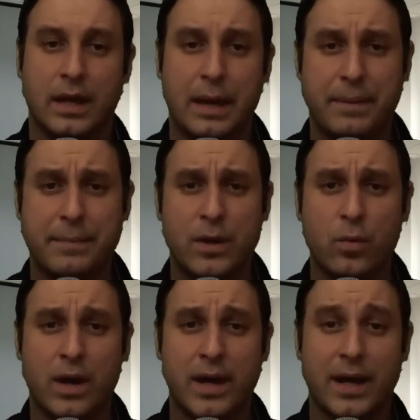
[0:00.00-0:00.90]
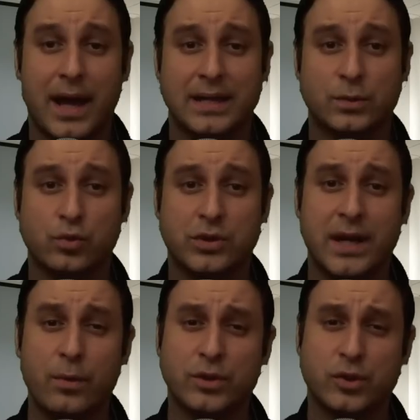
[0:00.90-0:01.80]
En primer lugar, al
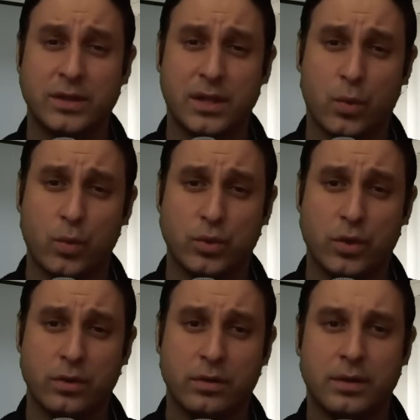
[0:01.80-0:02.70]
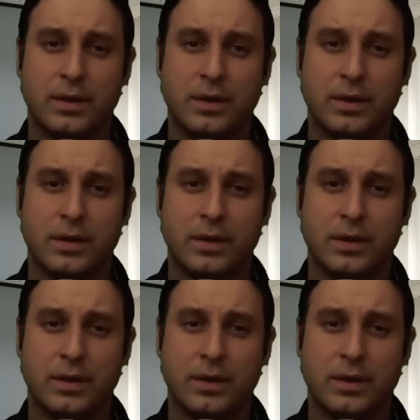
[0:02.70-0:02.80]
escuchar a nuestro interlocutor,